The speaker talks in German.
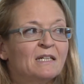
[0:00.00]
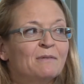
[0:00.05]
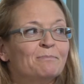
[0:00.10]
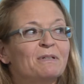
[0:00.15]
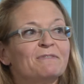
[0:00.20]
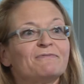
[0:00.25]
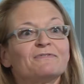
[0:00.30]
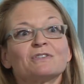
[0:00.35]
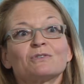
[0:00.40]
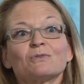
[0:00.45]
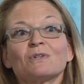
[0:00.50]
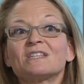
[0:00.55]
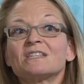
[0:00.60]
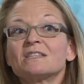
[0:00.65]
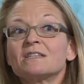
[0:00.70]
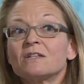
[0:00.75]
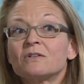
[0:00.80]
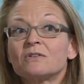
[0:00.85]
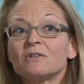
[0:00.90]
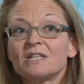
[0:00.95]
Wir
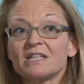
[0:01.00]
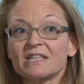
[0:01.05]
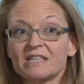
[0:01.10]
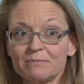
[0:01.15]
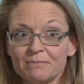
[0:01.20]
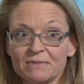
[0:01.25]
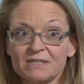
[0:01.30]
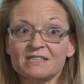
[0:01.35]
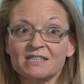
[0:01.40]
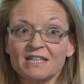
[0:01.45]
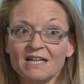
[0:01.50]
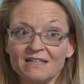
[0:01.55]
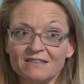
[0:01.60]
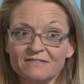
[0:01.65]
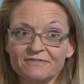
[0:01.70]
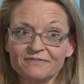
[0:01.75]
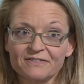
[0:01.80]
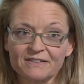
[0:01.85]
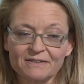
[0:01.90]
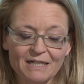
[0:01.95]
versuchen natürlich immer zu
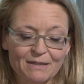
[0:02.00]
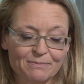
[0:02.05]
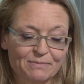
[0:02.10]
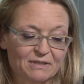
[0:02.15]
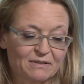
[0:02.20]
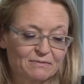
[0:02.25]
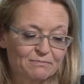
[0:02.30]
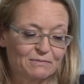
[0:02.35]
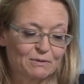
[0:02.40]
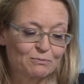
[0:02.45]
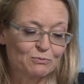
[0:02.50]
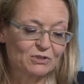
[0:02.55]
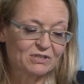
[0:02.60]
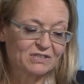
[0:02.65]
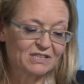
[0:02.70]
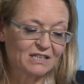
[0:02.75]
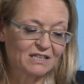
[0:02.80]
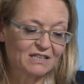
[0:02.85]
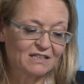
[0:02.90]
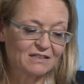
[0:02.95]
helfen, aber man
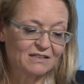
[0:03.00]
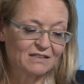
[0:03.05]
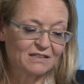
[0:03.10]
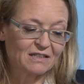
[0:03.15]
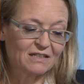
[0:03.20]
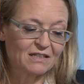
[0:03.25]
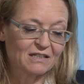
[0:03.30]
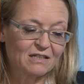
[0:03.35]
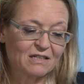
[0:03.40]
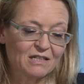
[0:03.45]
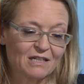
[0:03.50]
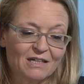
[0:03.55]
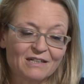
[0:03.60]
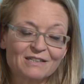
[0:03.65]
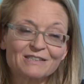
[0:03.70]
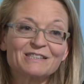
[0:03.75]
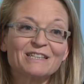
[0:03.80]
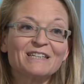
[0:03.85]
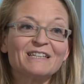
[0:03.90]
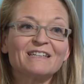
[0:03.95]
muss sich
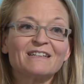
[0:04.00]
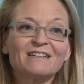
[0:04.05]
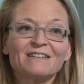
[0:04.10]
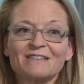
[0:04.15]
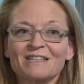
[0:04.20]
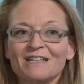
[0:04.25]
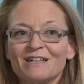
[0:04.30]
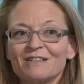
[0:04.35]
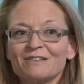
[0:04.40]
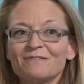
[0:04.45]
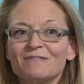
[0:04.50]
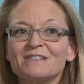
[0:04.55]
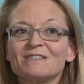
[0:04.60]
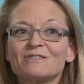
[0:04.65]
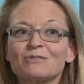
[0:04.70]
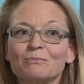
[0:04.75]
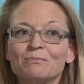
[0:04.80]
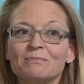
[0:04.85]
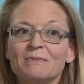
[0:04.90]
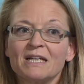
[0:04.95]
klar sein, gerade wenn
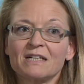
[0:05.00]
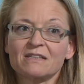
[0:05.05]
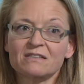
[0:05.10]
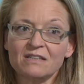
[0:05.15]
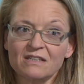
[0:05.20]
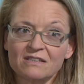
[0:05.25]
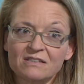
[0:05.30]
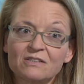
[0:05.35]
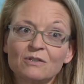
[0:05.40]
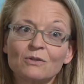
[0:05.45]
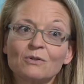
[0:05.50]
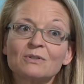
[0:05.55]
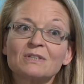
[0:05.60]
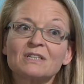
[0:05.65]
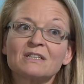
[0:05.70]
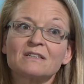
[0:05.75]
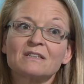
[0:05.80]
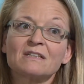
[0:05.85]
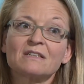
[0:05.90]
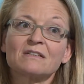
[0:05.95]
es um
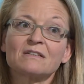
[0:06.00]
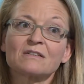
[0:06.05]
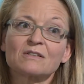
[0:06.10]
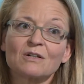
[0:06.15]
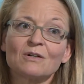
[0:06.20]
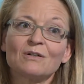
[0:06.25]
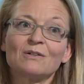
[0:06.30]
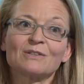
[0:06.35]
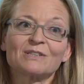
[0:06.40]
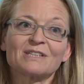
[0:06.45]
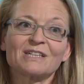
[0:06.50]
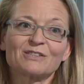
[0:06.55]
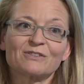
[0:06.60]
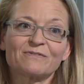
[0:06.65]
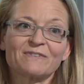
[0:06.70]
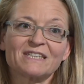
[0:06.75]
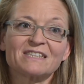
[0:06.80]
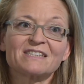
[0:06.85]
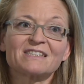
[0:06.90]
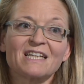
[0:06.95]
Extraktionen geht,
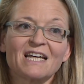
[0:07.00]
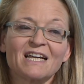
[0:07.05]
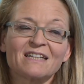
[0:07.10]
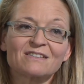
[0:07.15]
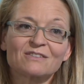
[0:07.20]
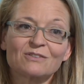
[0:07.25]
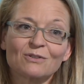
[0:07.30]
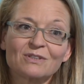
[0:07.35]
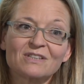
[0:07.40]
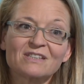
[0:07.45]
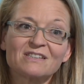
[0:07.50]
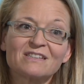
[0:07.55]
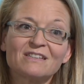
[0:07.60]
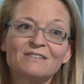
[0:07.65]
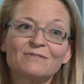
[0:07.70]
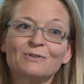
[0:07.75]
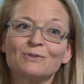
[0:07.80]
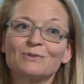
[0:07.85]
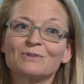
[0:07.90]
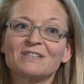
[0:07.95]
also wenn Zähne gezogen
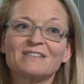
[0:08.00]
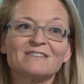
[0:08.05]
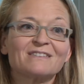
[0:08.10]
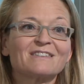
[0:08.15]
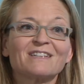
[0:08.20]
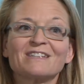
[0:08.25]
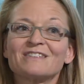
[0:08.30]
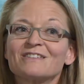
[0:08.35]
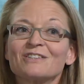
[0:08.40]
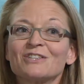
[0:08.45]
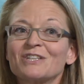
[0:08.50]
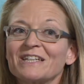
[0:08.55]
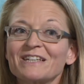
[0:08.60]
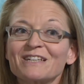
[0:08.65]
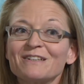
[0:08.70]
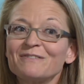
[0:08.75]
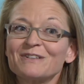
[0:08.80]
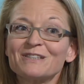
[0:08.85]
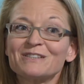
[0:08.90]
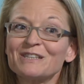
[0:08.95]
sie wurden, das ist
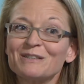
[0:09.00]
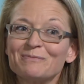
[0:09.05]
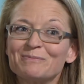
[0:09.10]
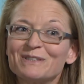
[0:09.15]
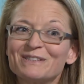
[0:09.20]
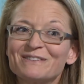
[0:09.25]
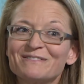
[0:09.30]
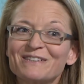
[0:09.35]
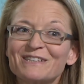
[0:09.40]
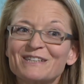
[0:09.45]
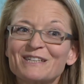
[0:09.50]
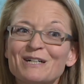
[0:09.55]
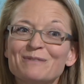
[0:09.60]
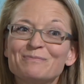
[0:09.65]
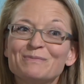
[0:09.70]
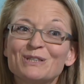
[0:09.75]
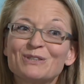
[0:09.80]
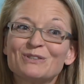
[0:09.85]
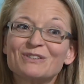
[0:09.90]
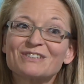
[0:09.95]
irreversibel. Da
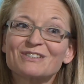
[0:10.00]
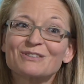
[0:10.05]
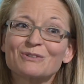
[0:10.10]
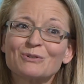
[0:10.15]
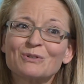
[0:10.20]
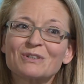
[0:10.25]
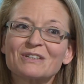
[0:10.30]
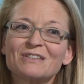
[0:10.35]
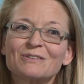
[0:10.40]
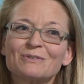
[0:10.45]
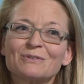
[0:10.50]
kann man nicht zurück.